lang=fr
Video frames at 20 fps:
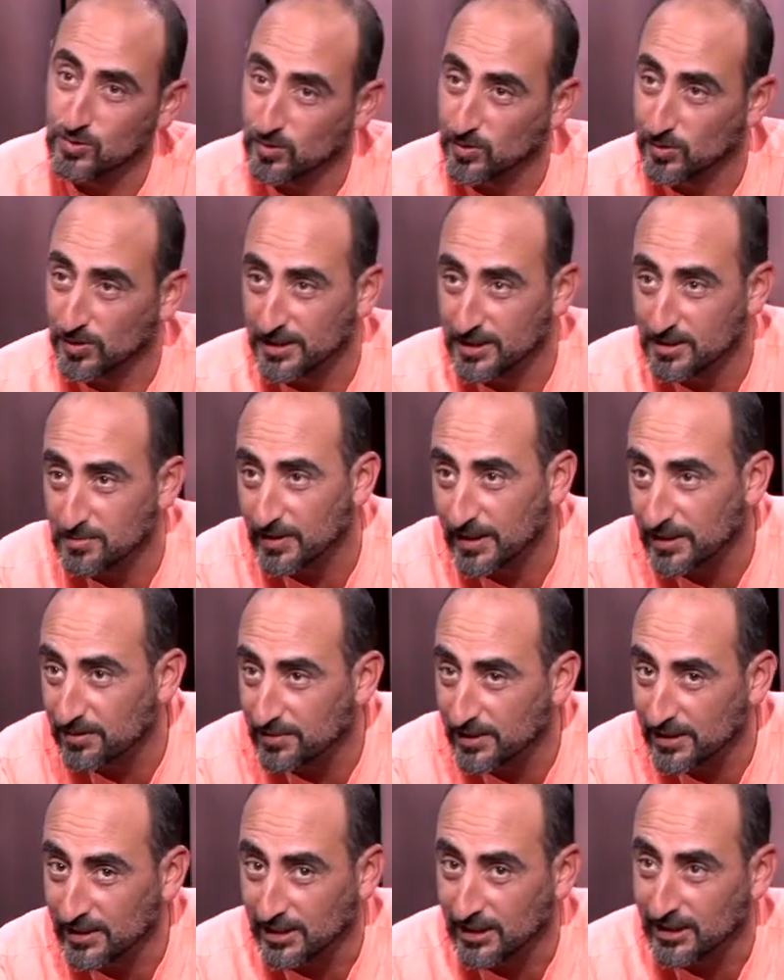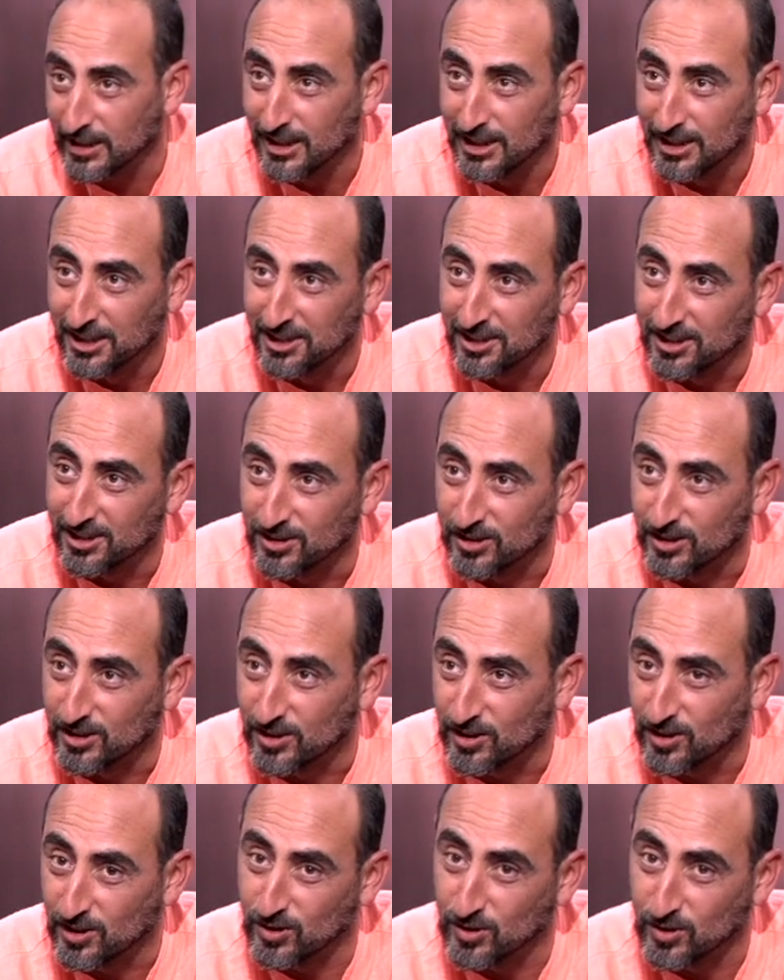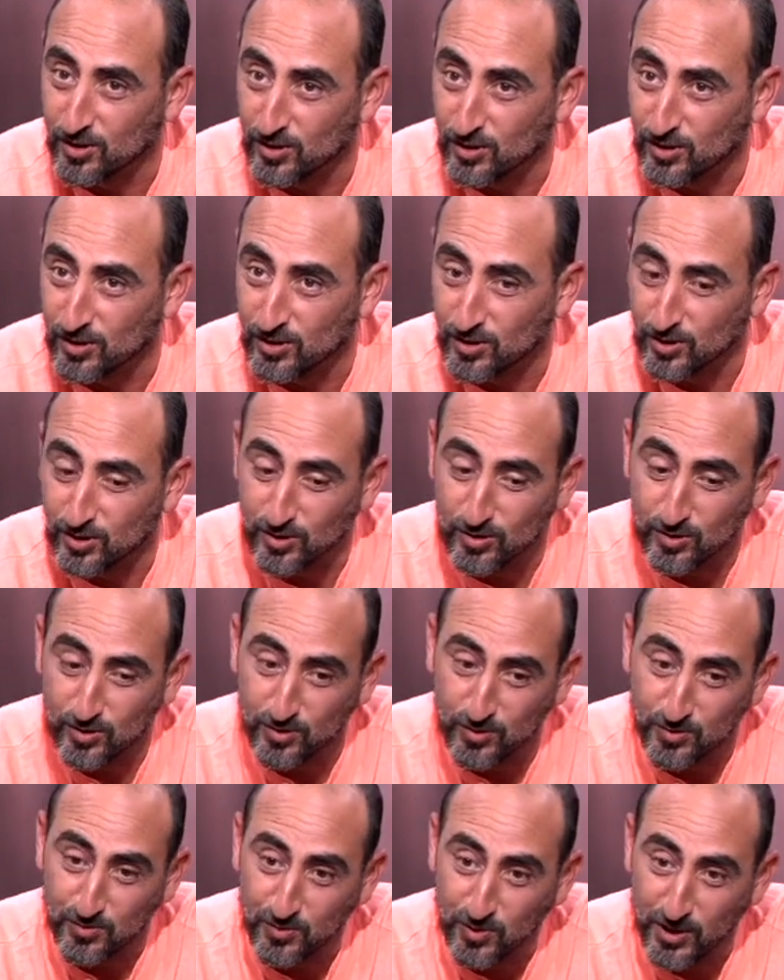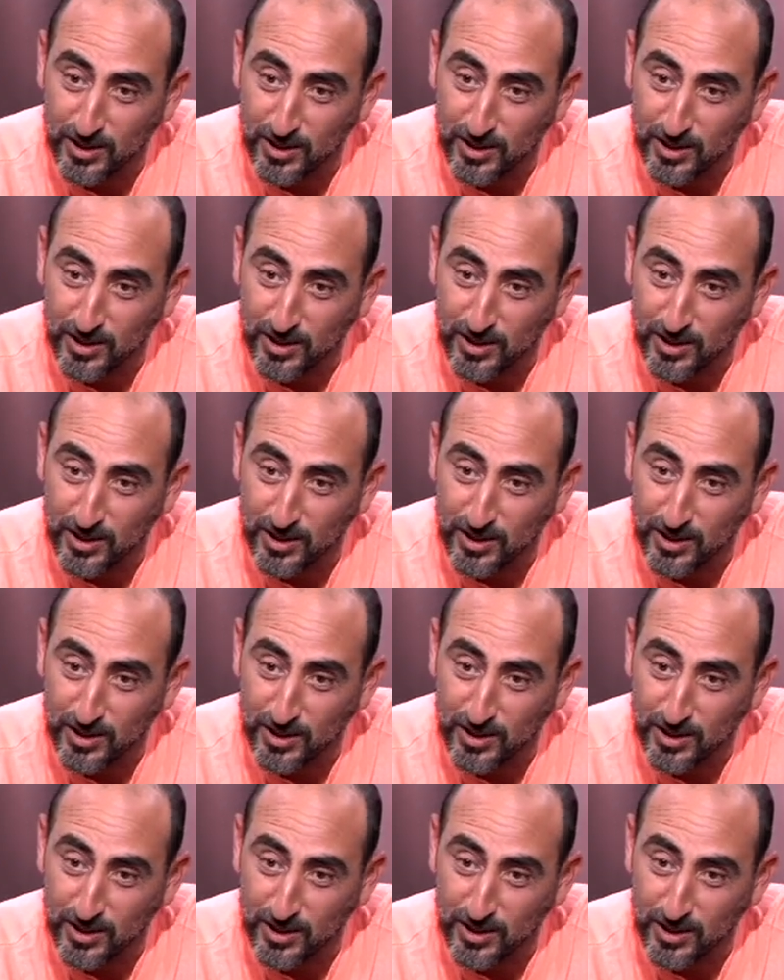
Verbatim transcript: tout ce qu'on espère faire en